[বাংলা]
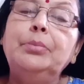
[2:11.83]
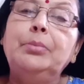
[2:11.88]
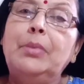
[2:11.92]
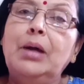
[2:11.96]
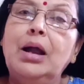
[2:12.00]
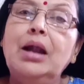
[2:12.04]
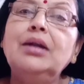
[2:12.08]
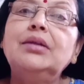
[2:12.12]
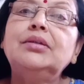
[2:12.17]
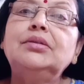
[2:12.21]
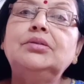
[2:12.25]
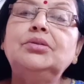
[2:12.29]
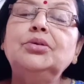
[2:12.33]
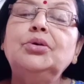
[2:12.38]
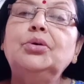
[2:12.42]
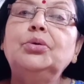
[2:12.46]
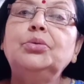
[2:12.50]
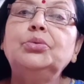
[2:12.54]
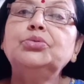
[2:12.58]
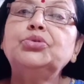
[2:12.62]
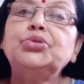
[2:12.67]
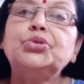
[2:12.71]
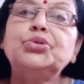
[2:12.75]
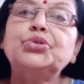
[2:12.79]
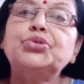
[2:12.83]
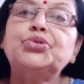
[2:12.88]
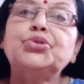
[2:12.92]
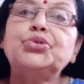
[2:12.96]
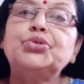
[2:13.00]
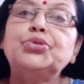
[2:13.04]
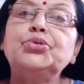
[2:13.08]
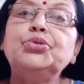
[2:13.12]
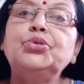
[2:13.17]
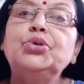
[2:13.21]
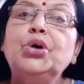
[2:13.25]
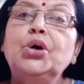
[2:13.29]
মাঠ তো ছোট
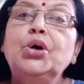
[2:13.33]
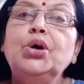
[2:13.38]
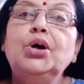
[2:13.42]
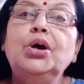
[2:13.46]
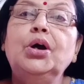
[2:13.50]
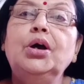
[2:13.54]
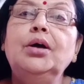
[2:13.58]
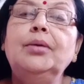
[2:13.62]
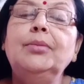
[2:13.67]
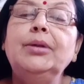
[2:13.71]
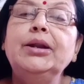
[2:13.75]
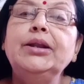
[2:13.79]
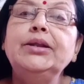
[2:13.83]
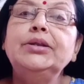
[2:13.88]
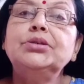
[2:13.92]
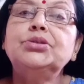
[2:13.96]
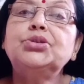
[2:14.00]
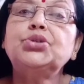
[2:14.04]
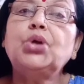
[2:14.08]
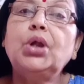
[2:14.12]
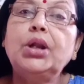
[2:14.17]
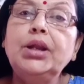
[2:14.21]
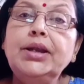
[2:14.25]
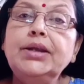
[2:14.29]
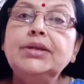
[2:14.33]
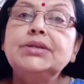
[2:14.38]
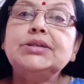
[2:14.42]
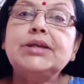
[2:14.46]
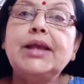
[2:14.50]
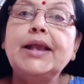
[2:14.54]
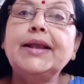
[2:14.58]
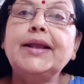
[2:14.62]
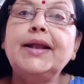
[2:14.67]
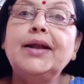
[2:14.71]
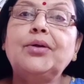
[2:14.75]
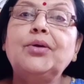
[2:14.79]
ছোট মানে জলের
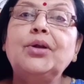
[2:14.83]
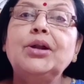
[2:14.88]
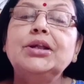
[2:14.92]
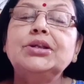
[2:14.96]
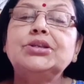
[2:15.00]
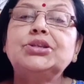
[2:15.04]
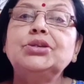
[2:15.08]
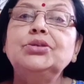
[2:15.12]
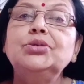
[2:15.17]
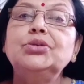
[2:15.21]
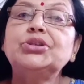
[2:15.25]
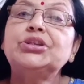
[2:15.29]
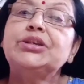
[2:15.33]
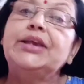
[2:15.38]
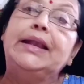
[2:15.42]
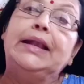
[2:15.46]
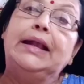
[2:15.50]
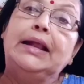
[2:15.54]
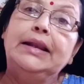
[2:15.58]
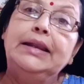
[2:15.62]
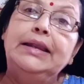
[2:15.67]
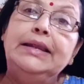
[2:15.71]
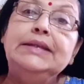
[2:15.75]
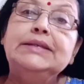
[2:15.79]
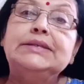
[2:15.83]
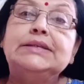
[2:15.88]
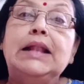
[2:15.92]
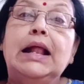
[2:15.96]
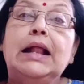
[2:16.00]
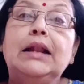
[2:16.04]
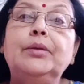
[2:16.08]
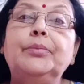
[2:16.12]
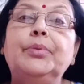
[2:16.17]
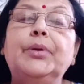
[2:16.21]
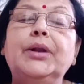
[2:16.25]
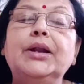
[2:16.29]
জায়গা করা ছিল সেখানেই
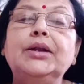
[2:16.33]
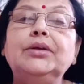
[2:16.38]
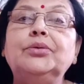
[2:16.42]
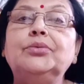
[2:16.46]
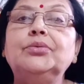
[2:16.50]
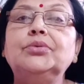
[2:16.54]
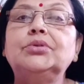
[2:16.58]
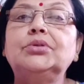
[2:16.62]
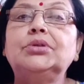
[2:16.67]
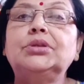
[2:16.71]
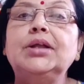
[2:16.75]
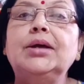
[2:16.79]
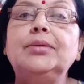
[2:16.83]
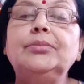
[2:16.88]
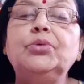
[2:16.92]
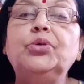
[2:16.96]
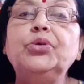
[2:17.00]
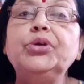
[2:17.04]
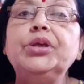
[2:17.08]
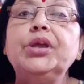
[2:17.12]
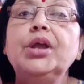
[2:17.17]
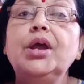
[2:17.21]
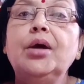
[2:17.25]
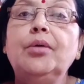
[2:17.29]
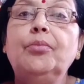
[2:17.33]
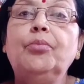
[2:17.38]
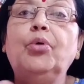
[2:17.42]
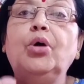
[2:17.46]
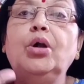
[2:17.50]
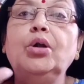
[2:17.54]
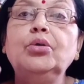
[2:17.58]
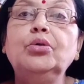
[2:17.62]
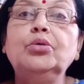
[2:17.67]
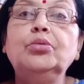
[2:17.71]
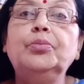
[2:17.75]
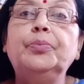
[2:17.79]
স্নান ফান করতাম ওই
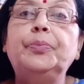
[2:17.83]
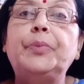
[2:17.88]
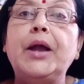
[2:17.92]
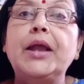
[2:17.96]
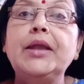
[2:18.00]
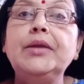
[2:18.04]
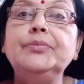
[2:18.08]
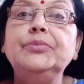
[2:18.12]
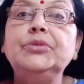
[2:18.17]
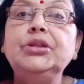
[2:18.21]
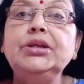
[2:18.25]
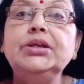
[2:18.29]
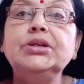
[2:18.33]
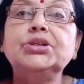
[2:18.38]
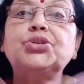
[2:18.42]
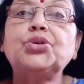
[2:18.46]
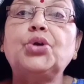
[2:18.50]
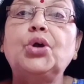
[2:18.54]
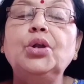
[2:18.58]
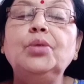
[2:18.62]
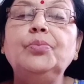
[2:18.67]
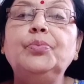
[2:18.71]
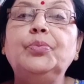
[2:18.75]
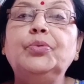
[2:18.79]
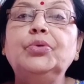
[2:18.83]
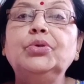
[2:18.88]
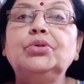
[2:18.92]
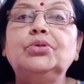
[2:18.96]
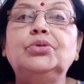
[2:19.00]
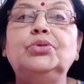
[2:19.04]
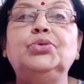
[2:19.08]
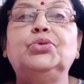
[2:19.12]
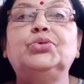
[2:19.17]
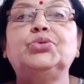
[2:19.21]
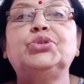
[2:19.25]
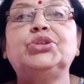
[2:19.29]
বড় পাইপ দিয়ে জল
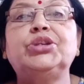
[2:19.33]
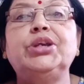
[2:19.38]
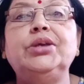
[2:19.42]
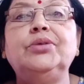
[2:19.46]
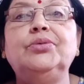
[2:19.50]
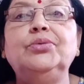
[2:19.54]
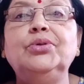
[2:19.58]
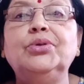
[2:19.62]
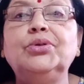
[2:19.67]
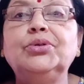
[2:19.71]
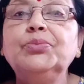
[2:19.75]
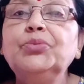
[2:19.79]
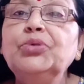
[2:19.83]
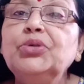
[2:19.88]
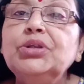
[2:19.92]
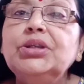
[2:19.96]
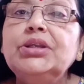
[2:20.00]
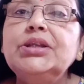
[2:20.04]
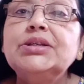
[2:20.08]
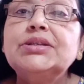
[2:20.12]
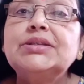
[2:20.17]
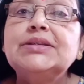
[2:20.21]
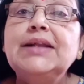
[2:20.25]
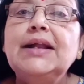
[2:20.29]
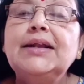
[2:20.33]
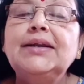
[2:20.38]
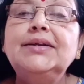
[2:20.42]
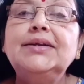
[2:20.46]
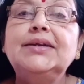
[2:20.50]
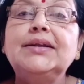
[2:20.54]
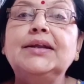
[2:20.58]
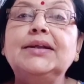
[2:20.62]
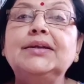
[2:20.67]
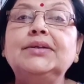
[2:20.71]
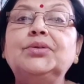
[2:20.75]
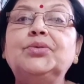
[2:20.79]
পড়তো সেগুলোর মধ্যে স্নান
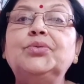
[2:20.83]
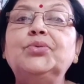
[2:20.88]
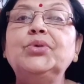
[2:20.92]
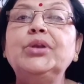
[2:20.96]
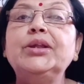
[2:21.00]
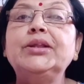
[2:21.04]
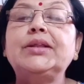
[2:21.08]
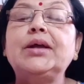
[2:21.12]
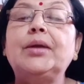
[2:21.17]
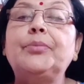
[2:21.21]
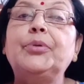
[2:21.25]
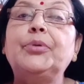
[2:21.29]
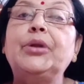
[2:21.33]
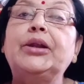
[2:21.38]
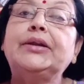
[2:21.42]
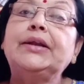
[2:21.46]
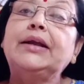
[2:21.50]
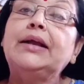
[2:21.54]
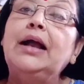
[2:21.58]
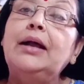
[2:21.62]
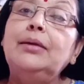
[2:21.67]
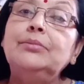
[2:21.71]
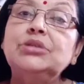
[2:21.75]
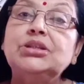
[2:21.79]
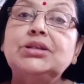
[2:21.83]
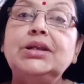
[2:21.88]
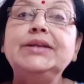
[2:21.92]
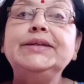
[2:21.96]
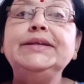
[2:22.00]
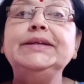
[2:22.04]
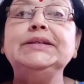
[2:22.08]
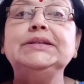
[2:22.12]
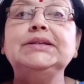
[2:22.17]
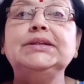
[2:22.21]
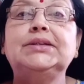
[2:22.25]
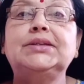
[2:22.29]
টান করে তারপরে একটা গামছা
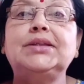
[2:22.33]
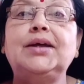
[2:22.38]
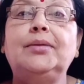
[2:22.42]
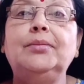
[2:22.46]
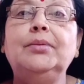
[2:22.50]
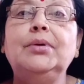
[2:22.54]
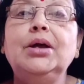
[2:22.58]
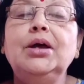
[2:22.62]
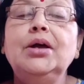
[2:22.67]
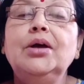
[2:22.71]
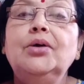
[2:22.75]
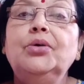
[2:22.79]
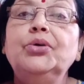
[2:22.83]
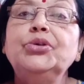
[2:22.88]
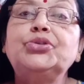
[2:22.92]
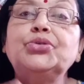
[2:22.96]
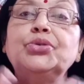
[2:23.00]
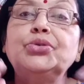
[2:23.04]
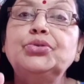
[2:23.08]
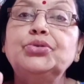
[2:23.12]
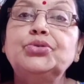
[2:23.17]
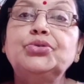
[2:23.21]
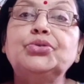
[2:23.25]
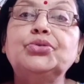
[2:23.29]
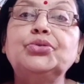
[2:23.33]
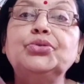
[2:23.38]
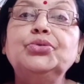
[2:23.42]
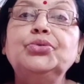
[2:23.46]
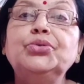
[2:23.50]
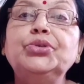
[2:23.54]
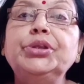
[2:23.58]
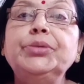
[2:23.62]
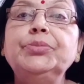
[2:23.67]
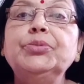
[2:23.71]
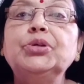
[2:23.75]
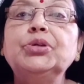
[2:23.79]
নিয়ে যেতাম ওই ছোট ছোট
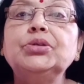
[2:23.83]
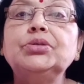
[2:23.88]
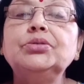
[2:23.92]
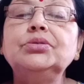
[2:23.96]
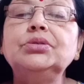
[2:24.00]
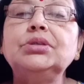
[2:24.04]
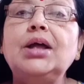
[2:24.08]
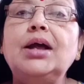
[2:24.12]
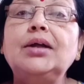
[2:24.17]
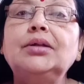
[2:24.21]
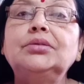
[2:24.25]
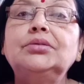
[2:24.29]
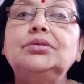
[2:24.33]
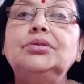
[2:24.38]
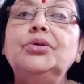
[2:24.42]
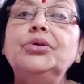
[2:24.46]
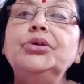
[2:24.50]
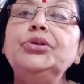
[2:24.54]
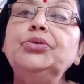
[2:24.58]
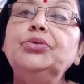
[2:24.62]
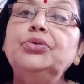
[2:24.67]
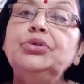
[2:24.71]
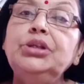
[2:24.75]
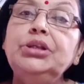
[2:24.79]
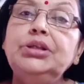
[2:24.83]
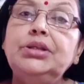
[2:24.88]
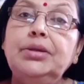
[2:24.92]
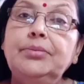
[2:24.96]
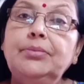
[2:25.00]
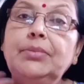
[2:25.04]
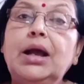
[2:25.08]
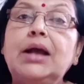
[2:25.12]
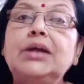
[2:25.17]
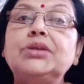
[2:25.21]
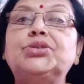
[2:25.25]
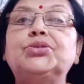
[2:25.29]
নদী মতন থাকতো ওই নদীতে
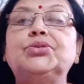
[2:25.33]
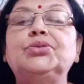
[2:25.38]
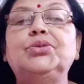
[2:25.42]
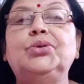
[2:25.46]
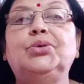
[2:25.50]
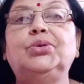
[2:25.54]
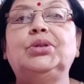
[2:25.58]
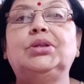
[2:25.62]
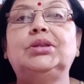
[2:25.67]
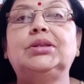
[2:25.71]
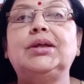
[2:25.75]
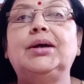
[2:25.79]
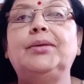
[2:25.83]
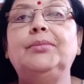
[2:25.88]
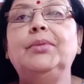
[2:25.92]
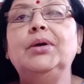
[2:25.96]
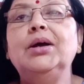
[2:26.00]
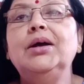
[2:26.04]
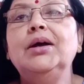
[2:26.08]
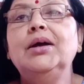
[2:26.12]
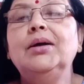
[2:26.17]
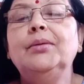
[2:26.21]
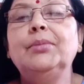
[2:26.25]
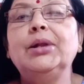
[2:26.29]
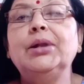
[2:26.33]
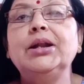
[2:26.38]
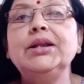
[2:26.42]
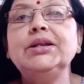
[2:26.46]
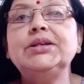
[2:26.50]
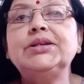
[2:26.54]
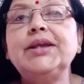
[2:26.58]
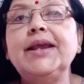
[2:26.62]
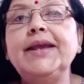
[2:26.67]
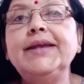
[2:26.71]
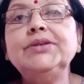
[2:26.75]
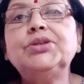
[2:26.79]
মাছও ধরতাম মানে
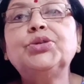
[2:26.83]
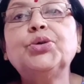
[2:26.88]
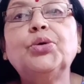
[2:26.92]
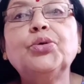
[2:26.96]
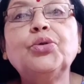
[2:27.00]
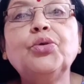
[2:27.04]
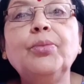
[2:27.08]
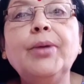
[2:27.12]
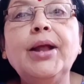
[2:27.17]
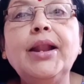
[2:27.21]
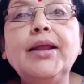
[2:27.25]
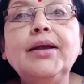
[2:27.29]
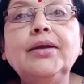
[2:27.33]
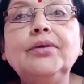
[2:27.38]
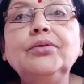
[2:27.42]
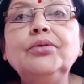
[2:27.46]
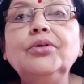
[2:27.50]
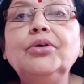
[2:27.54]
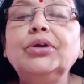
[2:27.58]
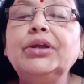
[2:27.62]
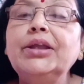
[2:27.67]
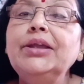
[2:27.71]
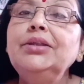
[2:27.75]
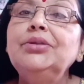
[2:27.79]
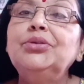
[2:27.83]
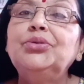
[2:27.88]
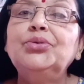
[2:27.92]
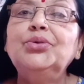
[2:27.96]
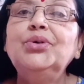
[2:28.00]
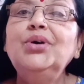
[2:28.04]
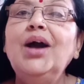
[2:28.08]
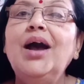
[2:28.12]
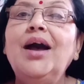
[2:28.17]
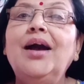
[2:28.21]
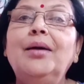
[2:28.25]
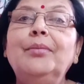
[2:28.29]
সেই ছোটোবেলাগুলো কিন্তু
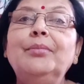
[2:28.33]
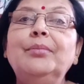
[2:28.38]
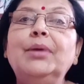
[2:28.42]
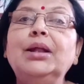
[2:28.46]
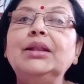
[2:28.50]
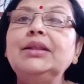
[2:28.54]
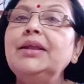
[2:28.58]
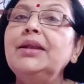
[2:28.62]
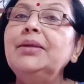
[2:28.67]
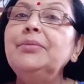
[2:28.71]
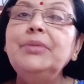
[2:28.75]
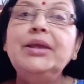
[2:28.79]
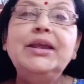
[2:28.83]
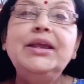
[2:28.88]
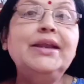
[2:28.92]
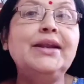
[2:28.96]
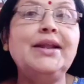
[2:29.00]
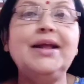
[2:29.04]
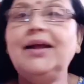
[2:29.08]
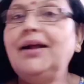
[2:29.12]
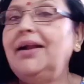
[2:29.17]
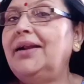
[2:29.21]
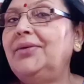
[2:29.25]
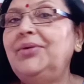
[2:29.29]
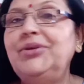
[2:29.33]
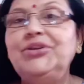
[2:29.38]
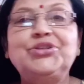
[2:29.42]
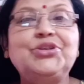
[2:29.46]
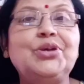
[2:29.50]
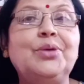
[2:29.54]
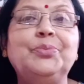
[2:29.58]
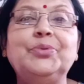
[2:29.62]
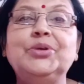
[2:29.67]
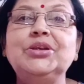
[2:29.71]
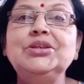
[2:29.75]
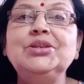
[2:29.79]
আমাদের মেয়েরা আর
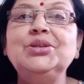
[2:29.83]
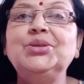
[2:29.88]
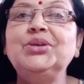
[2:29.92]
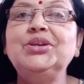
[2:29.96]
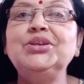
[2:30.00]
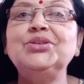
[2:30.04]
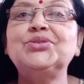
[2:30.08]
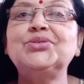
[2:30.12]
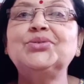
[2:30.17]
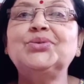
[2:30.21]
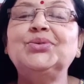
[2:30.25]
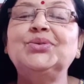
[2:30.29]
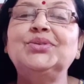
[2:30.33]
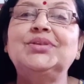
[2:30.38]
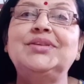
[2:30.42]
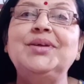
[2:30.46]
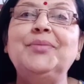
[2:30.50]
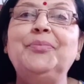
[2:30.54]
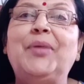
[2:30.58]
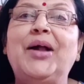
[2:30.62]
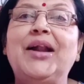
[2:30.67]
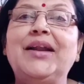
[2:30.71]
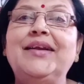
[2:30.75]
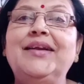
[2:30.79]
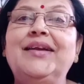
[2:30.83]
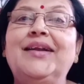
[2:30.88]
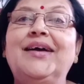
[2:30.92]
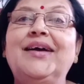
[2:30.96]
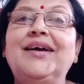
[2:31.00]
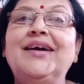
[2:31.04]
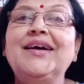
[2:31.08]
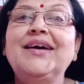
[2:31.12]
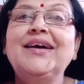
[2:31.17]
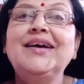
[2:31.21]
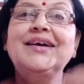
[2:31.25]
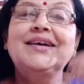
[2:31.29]
ওইসব কিন্তু কিছু করতে পারে না
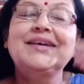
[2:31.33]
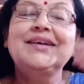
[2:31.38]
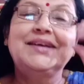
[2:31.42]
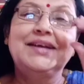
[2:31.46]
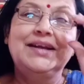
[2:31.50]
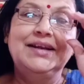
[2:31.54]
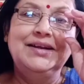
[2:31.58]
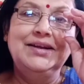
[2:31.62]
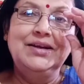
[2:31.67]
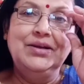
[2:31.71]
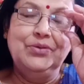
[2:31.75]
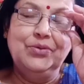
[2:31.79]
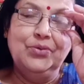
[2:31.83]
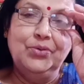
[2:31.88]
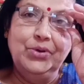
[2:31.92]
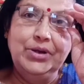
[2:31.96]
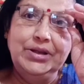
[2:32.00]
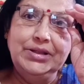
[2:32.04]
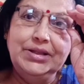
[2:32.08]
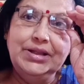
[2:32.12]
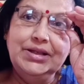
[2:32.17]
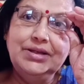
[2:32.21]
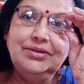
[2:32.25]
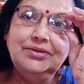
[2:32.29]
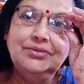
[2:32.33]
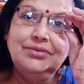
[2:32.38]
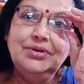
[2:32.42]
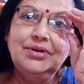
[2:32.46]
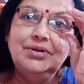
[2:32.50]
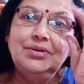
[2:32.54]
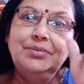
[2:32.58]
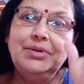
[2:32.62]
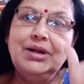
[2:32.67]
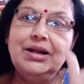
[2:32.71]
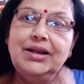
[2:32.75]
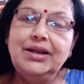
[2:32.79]
ওই
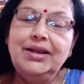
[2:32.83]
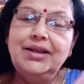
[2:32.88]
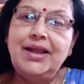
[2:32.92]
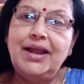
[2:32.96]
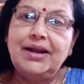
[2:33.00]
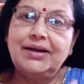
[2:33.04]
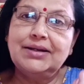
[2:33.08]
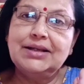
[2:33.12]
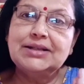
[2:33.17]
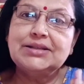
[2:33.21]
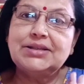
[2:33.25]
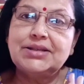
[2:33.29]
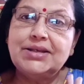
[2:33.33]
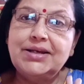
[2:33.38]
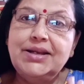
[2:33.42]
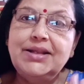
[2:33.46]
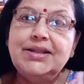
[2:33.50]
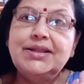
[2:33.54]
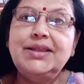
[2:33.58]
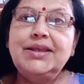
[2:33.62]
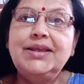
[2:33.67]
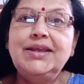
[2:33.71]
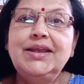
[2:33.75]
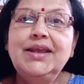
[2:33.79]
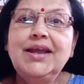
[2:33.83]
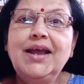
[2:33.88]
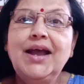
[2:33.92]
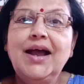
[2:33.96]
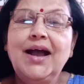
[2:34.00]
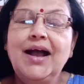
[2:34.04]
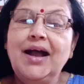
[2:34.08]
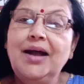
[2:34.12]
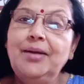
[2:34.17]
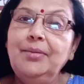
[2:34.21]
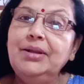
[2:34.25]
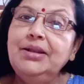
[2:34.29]
দিনগুলোর মানে একটা স্মৃতি
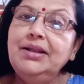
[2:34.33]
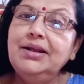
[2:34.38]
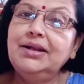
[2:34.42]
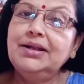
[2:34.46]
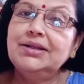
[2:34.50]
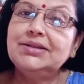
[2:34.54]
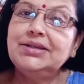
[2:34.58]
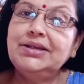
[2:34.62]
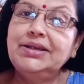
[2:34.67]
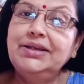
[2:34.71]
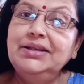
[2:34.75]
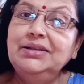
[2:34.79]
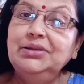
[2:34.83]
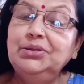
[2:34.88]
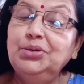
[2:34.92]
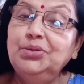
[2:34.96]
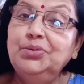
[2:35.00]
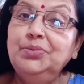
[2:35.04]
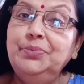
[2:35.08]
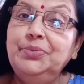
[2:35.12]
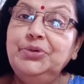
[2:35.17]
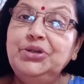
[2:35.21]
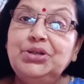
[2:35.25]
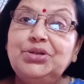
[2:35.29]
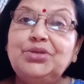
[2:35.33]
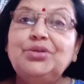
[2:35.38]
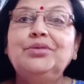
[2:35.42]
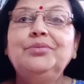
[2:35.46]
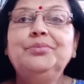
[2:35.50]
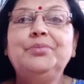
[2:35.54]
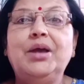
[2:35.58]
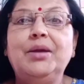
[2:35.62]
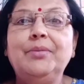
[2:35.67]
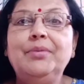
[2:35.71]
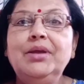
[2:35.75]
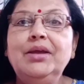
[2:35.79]
আমাদের কাছে কিন্তু
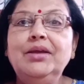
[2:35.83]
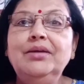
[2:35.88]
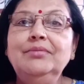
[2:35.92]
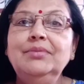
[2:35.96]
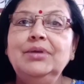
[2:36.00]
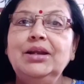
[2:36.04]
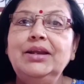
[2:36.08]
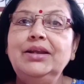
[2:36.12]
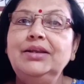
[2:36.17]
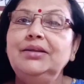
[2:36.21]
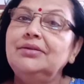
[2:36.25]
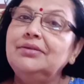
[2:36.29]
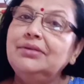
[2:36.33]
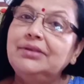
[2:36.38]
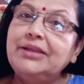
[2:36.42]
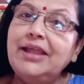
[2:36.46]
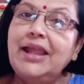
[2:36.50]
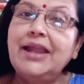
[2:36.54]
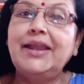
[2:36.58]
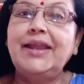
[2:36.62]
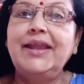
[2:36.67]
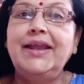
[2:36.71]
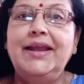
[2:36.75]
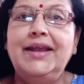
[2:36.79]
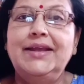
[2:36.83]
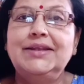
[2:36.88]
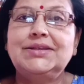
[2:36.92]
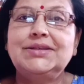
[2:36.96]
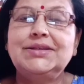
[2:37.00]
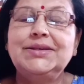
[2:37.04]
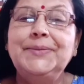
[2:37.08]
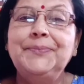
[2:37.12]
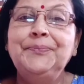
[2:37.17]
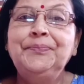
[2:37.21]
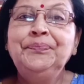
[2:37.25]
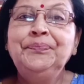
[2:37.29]
ভীষণভাবে মানে থেকে গেছে